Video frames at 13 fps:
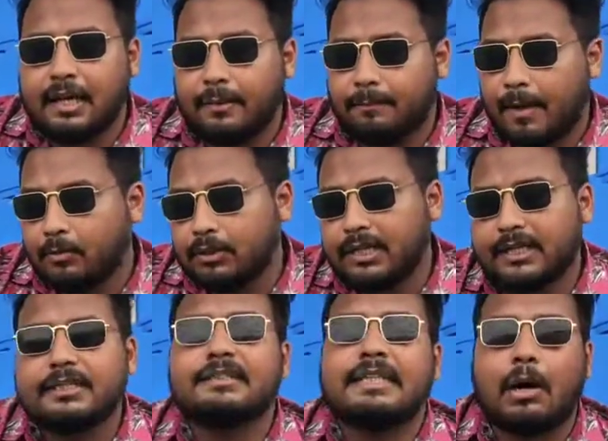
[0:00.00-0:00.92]
ব্যবধান
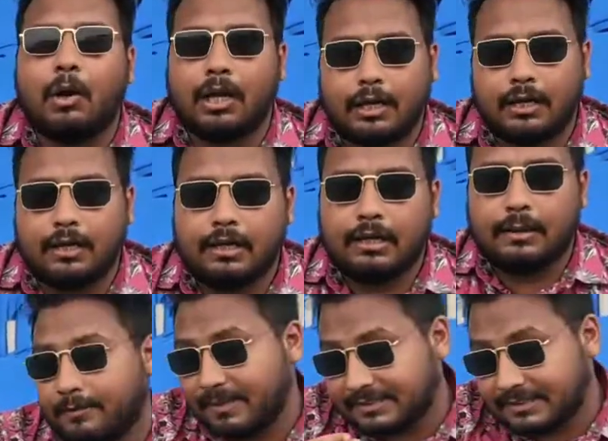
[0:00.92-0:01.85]
একটা দেওয়াল
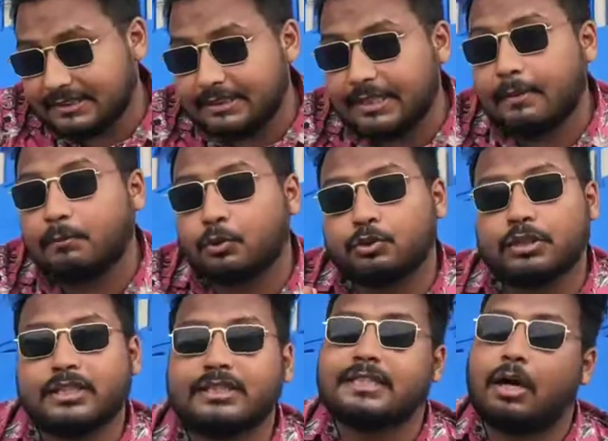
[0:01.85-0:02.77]
ভার্সিটি থেকে
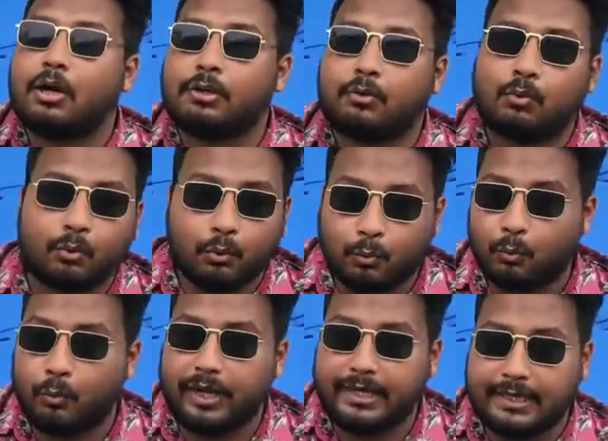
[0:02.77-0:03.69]
বসুন্ধরাতে যাওয়ার কোনো
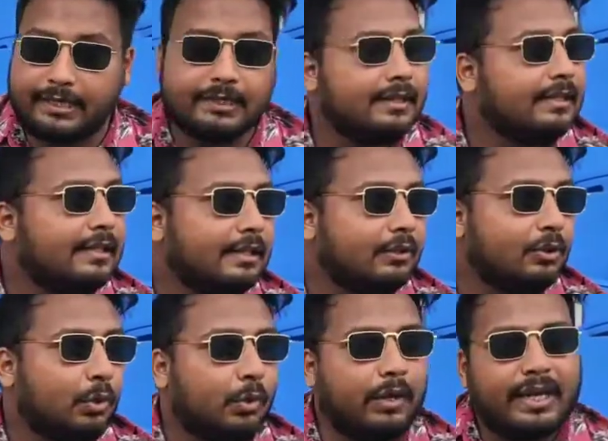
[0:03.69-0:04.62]
ওয়ে নেই
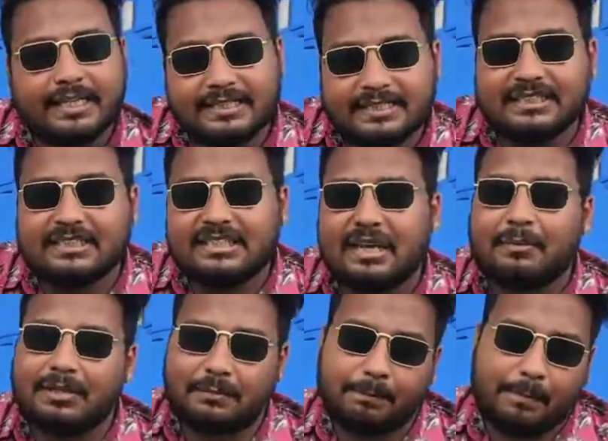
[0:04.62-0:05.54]
তো এই জিনিসটা
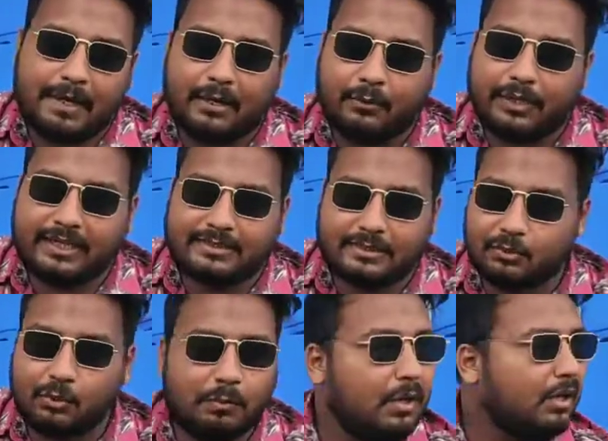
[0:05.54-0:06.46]
আমাদের প্যারা হয়ে গেছে
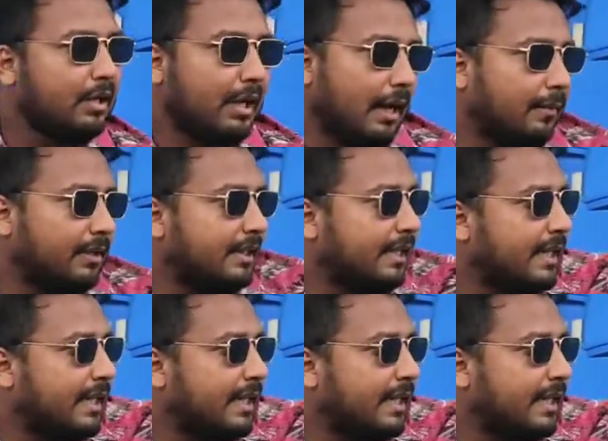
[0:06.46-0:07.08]
খুব আমাদের